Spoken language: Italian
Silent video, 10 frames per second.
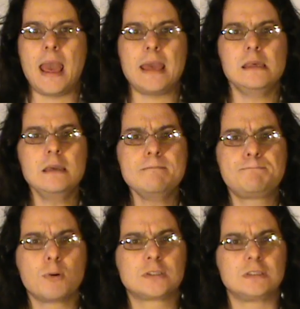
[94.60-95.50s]
è
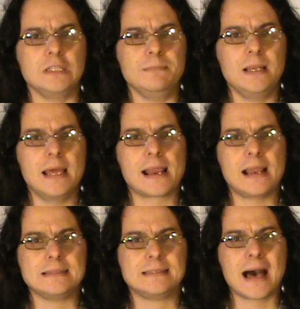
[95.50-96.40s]
impossibile
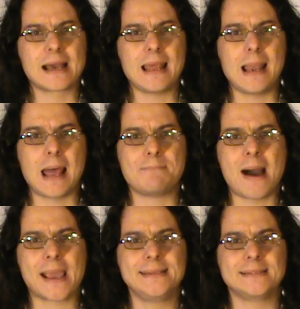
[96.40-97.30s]
realizzare la
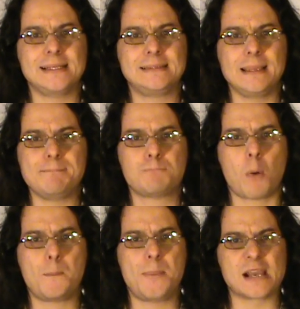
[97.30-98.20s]
macchina del
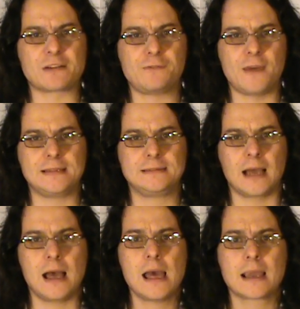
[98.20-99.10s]
tempo
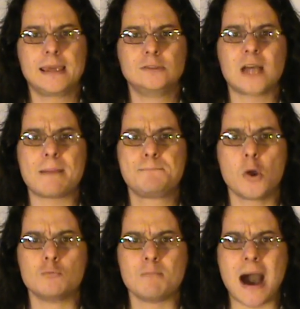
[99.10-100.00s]
perfetta, che non
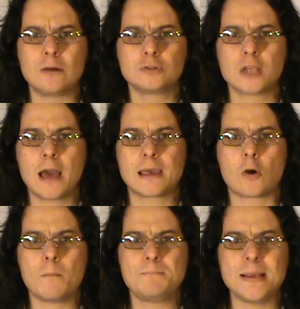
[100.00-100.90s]
abbia un malus che
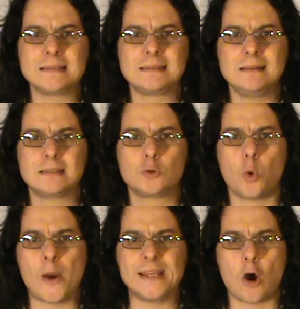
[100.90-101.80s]
compensi il
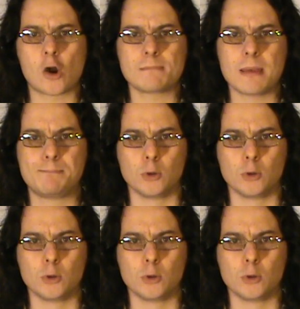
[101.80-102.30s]
suo enorme